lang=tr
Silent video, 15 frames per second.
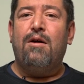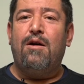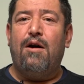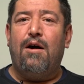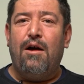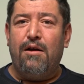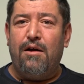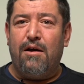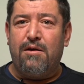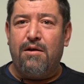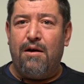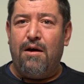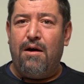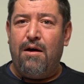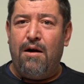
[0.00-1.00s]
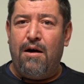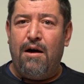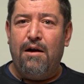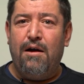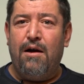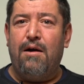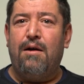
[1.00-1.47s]
Kal ata
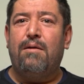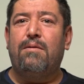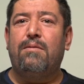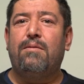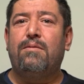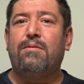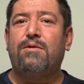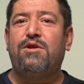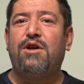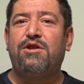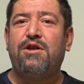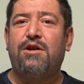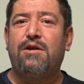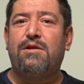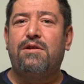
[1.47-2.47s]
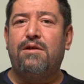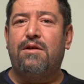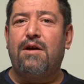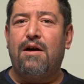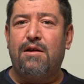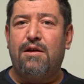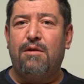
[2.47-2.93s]
hala seceresi
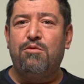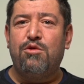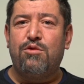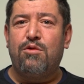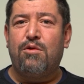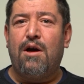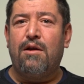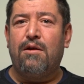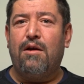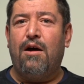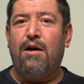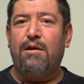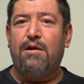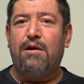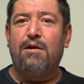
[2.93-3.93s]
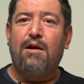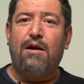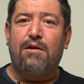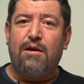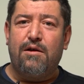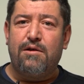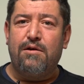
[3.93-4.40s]
tertemiz duran atların
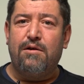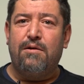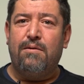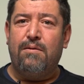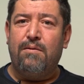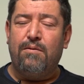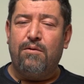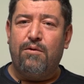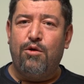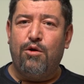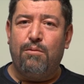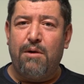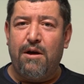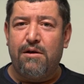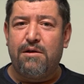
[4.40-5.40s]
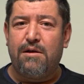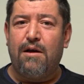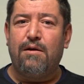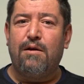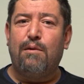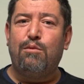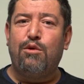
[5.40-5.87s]
atası
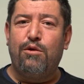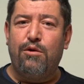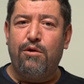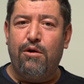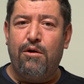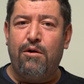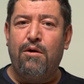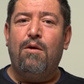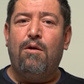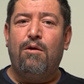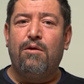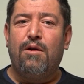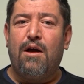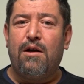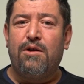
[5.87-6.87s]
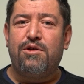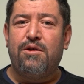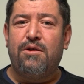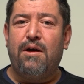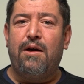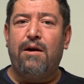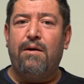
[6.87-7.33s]
Türkmenistan'da bulunuyor. Onun
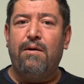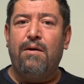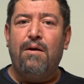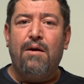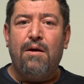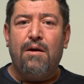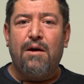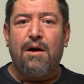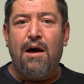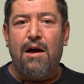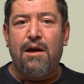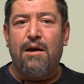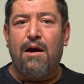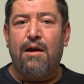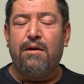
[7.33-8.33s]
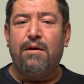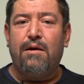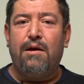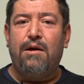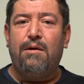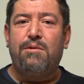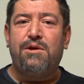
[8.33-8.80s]
haricinde ganyan
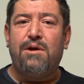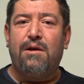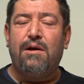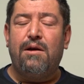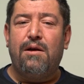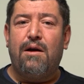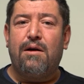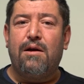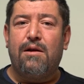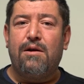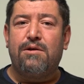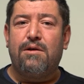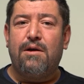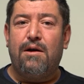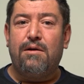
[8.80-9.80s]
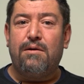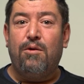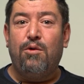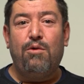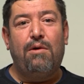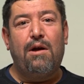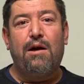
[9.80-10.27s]
iyi bir şey değil arkadaşlar.
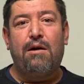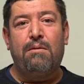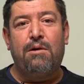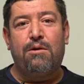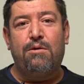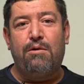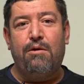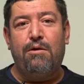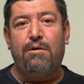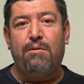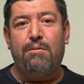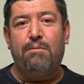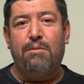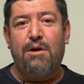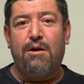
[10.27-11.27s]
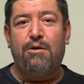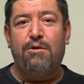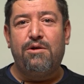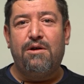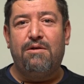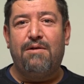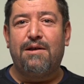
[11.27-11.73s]
Yuvalar batırıyor. Bir an
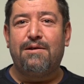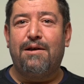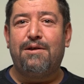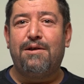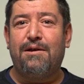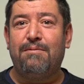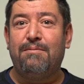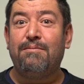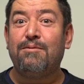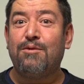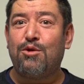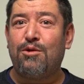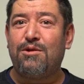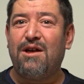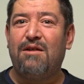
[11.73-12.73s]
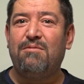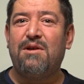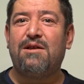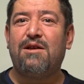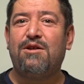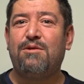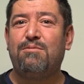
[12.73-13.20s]
önce vazgeçelim. Sosyal
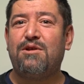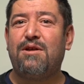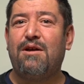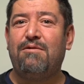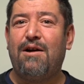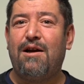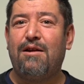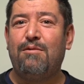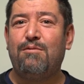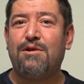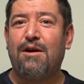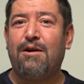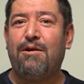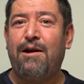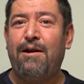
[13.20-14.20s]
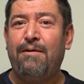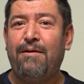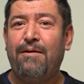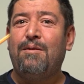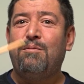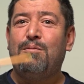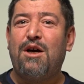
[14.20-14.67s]
mesajımızda verdiğimize göre
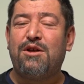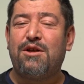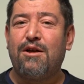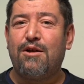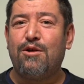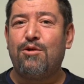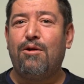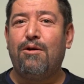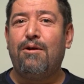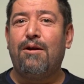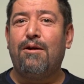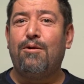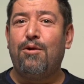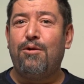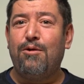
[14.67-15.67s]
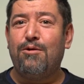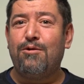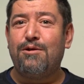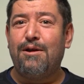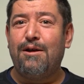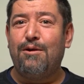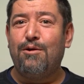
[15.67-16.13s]
baştaki slogana
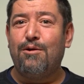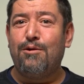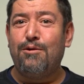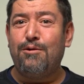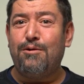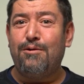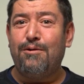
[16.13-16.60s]
dönüyoruz. Ne diyoruz?